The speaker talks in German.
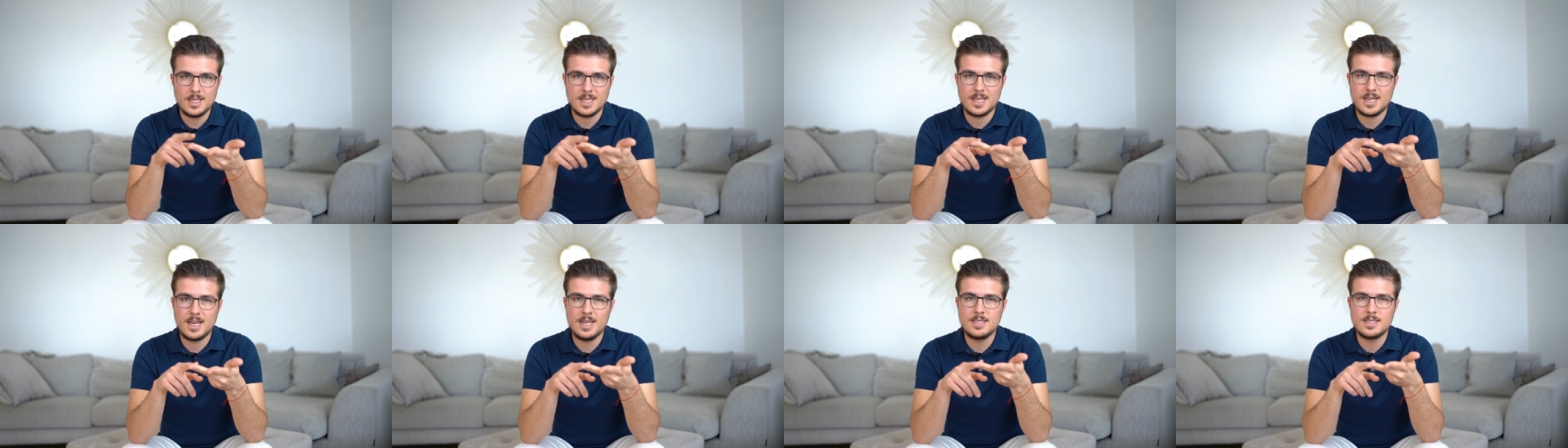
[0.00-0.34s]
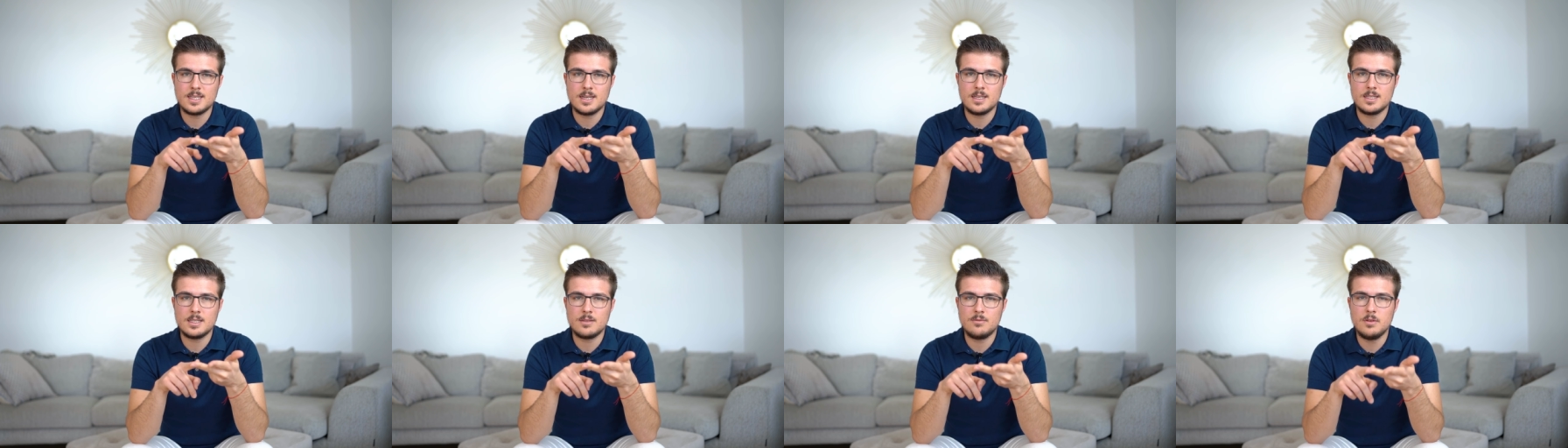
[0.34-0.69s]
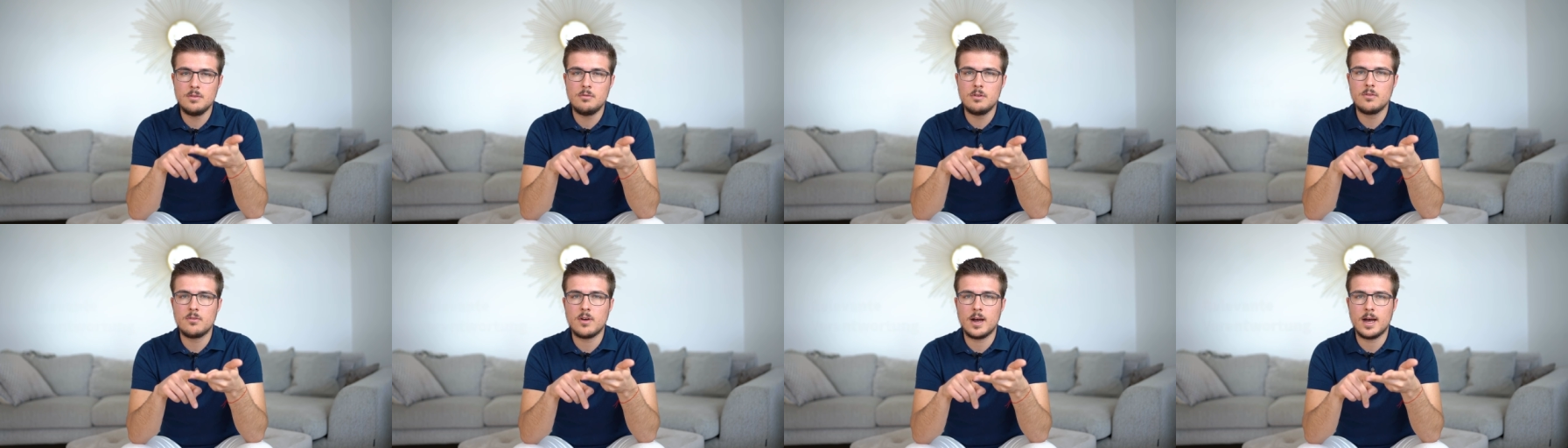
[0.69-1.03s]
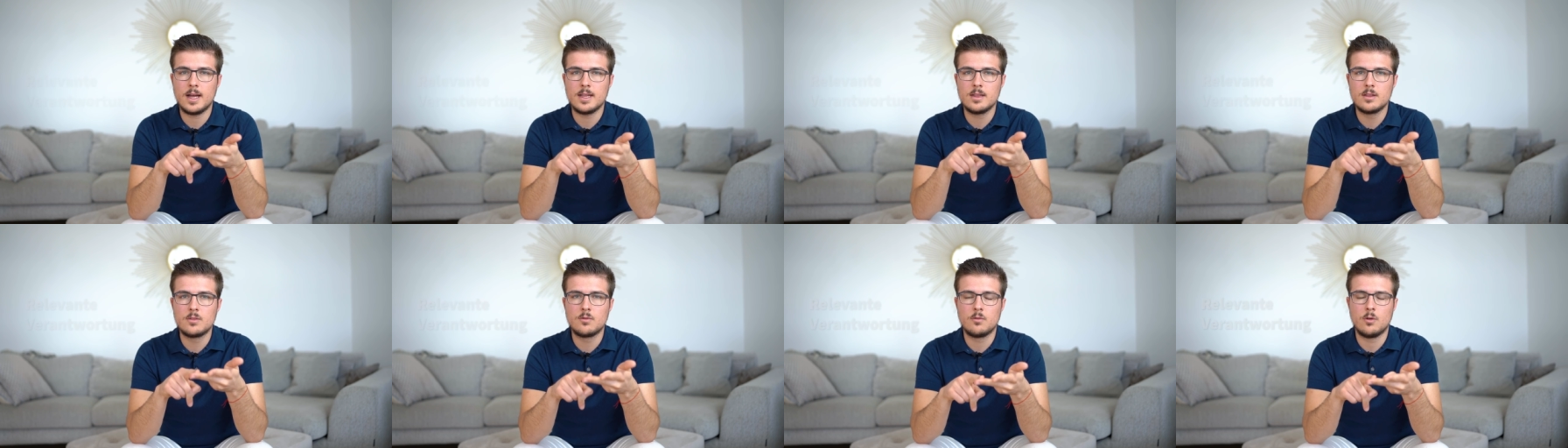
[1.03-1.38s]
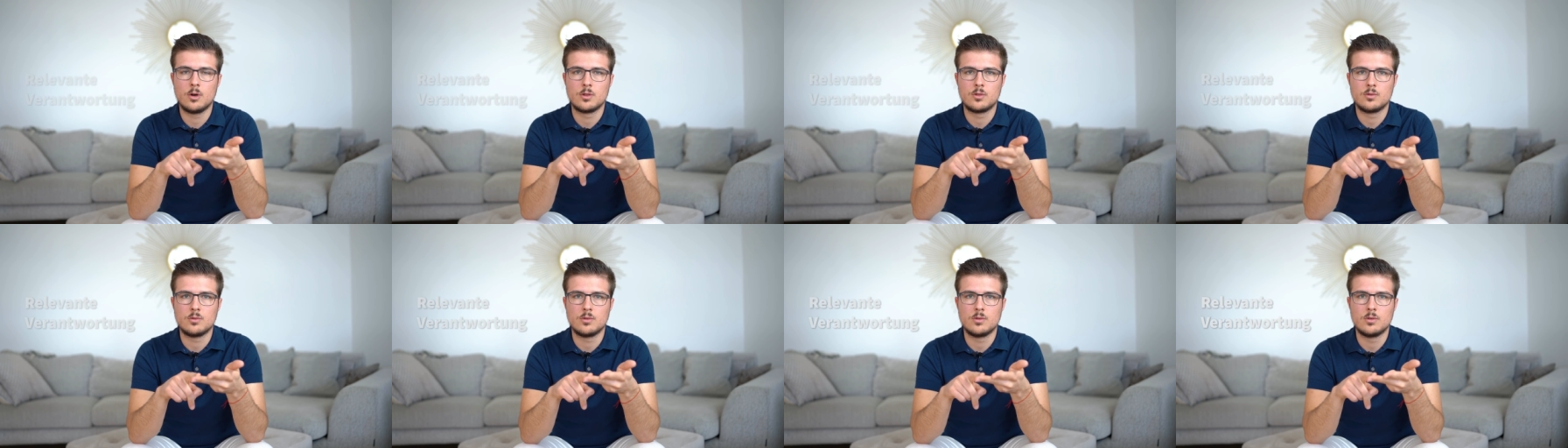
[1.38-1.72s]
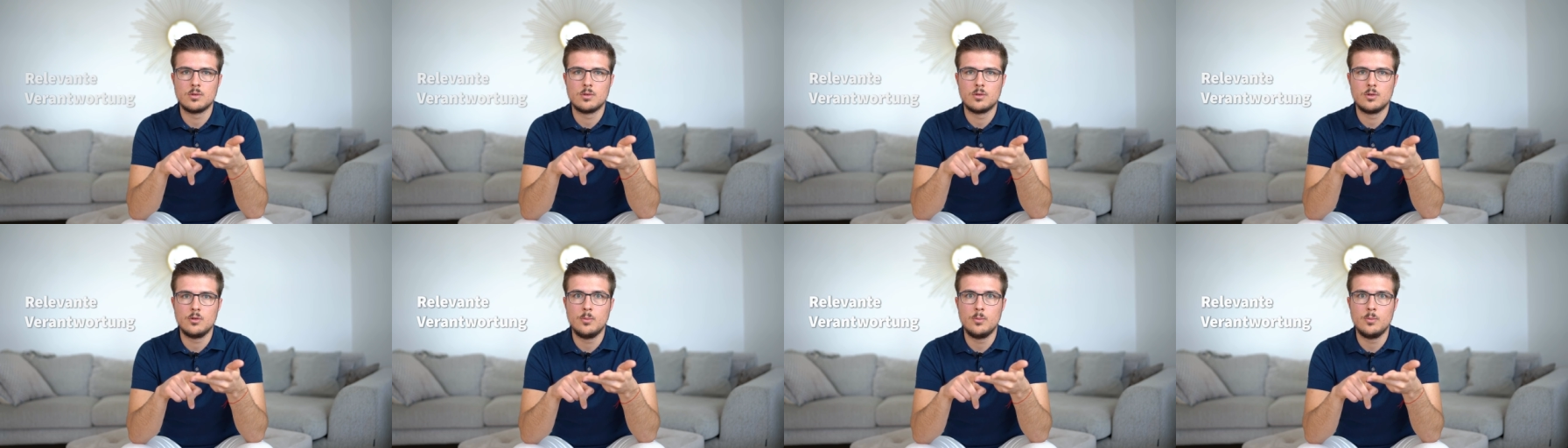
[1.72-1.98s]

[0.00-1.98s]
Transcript: Gleichzeitig, wie viel Verantwortung